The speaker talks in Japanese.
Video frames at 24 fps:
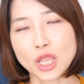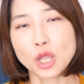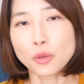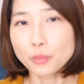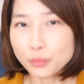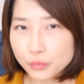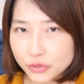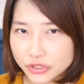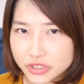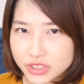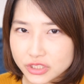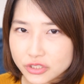
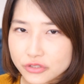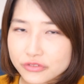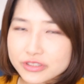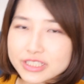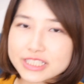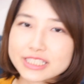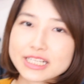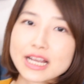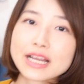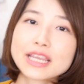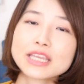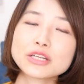もちろん
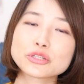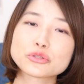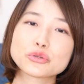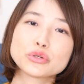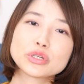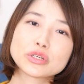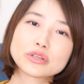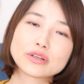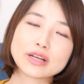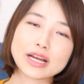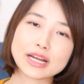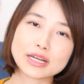仕掛ける
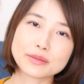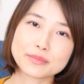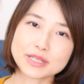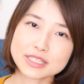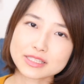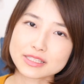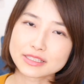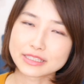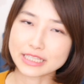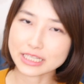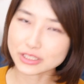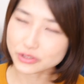トリックありま
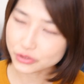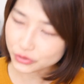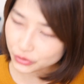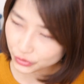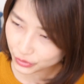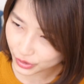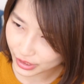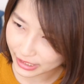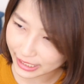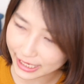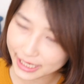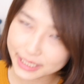す、謎解
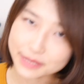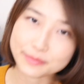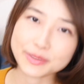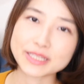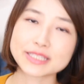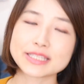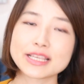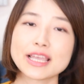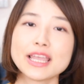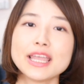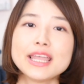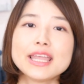きありま
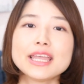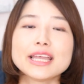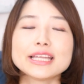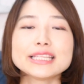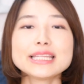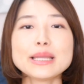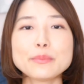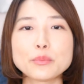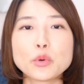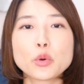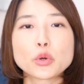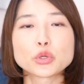す。
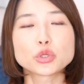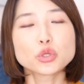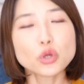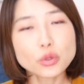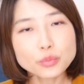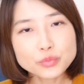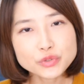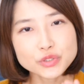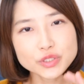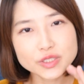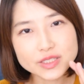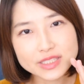でも読
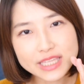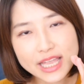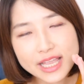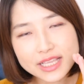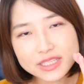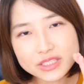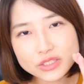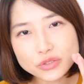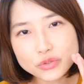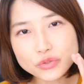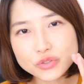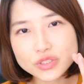む
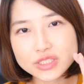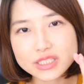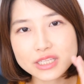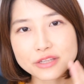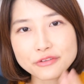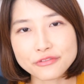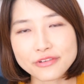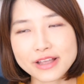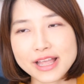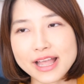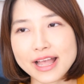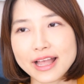スタンスとし
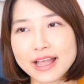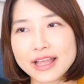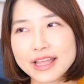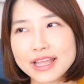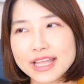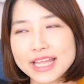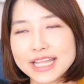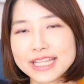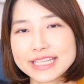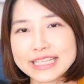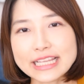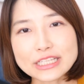ては
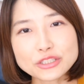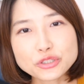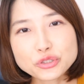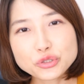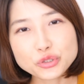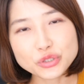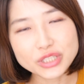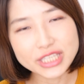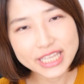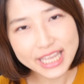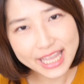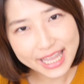謎
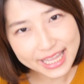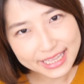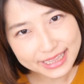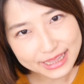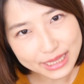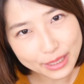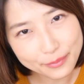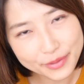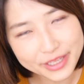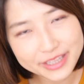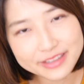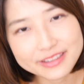解き
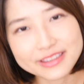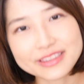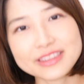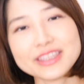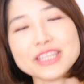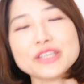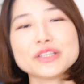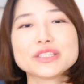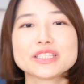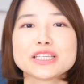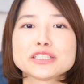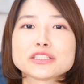エンタメっ
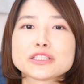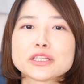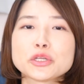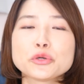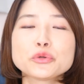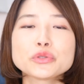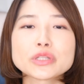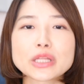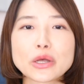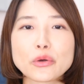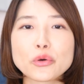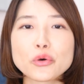ていうスタンスで
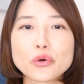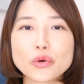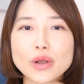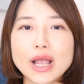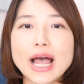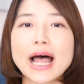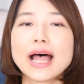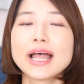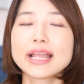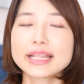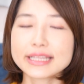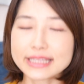読んだ方
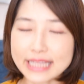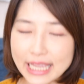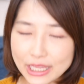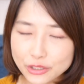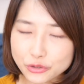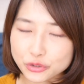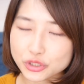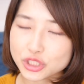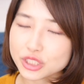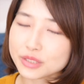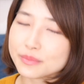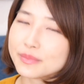が
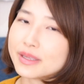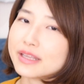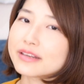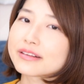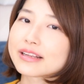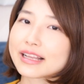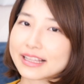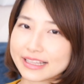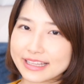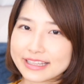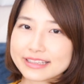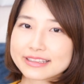楽しめる
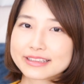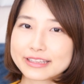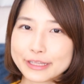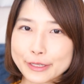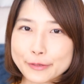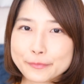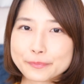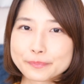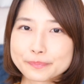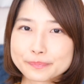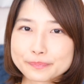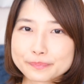かなって。
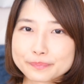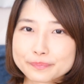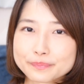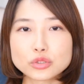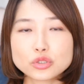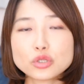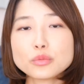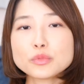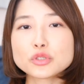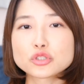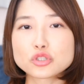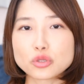
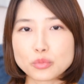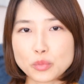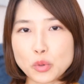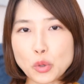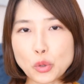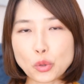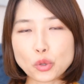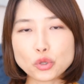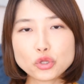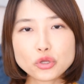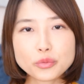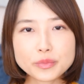そもそ
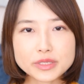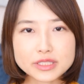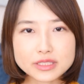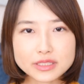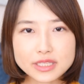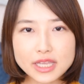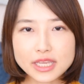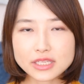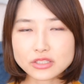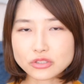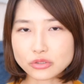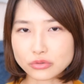もこのミス
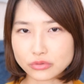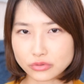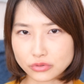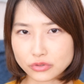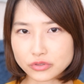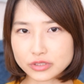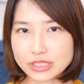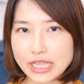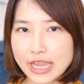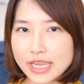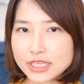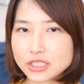大賞
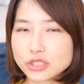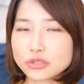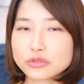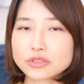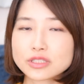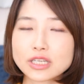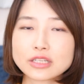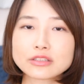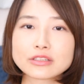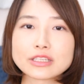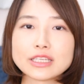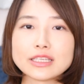の対象
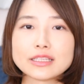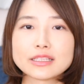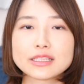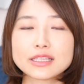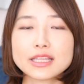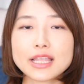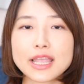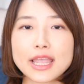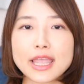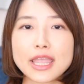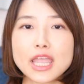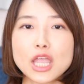作品っ
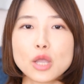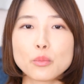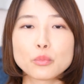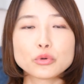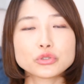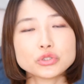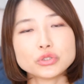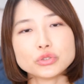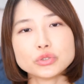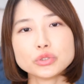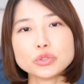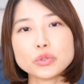て募
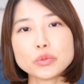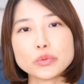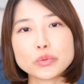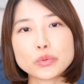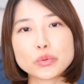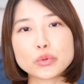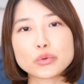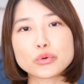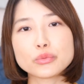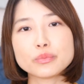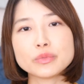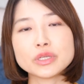集要
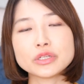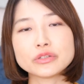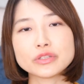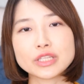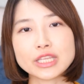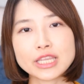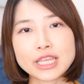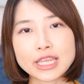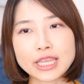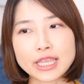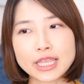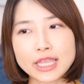項を見る
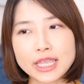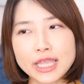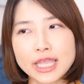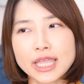に